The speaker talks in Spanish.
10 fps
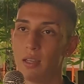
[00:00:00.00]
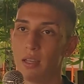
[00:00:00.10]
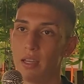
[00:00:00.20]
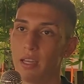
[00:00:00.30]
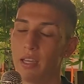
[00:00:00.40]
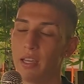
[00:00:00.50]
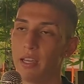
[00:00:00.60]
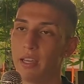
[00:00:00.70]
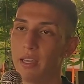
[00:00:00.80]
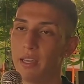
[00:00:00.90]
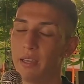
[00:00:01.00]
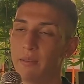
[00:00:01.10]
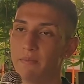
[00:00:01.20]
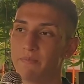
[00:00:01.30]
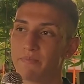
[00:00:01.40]
eh,
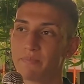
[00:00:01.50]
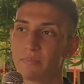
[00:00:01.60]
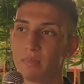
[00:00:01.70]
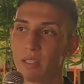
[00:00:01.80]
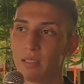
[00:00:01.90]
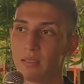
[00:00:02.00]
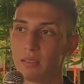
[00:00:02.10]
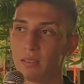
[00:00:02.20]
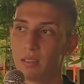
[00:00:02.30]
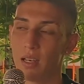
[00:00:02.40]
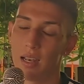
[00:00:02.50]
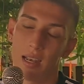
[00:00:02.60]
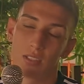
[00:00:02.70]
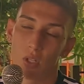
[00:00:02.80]
les